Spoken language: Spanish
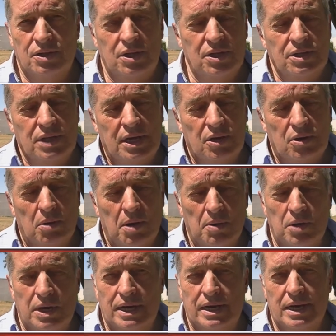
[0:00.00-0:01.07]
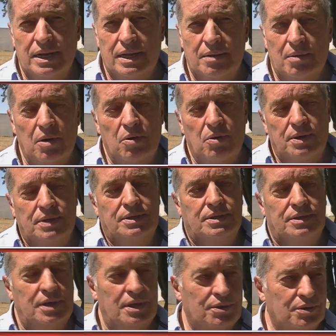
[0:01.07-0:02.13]
Dice que no va a volar nada, vamos a ver si es
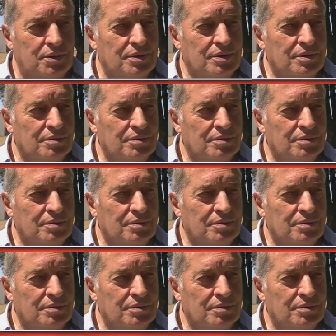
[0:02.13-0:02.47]
cierto.